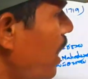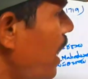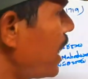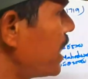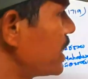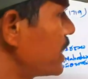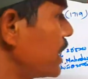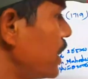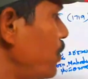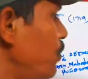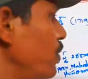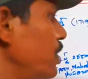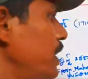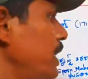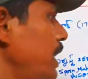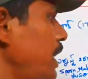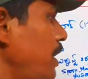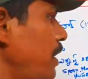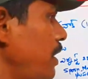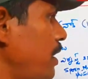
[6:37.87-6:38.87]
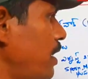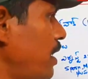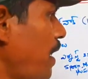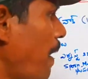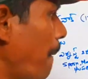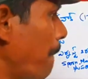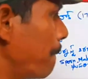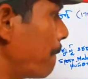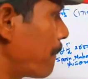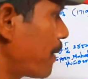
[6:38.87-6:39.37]
అరిస్టలోకియా
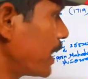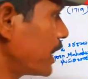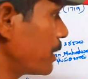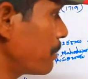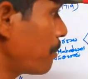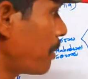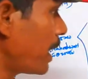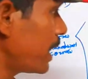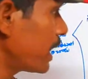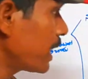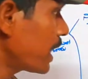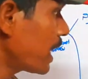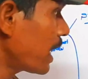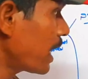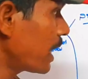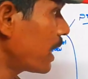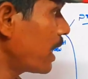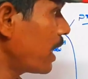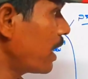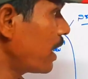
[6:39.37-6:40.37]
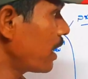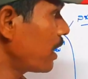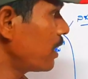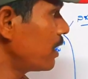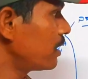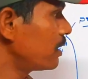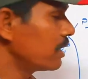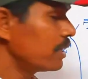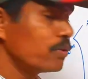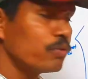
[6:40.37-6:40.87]
ప్రతిపాదక కణాల
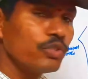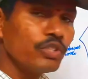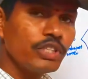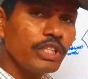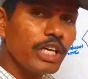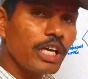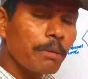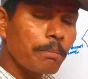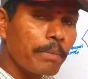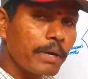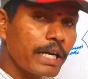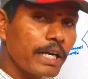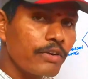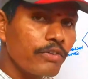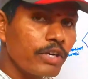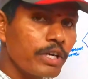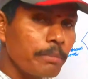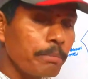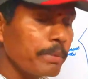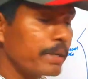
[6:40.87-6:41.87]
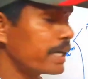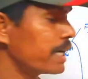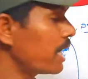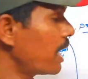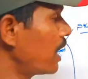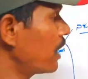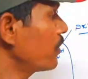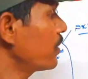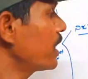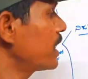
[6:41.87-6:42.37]
నుంచి ఏర్పడేటువంటి
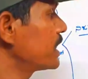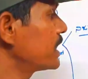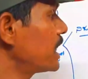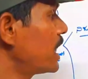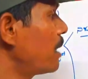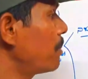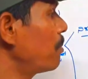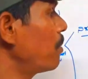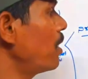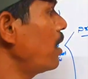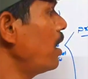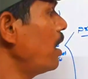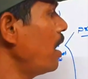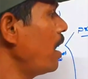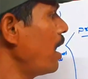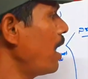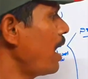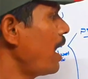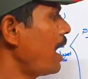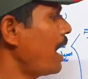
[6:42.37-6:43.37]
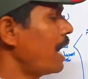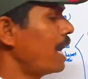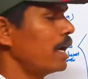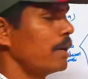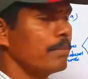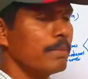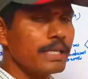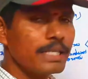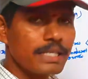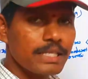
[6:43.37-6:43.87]
పిండాలకు ఎగ్జాంపుల్
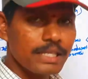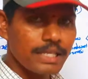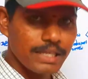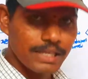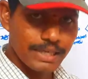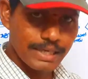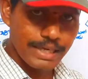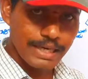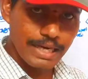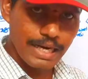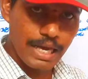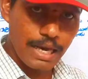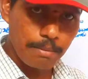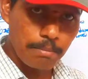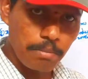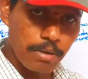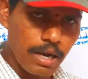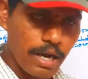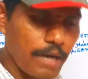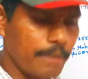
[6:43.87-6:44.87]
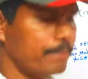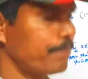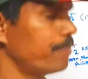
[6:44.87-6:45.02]
ఆల్మస్ గ్లాబ్రా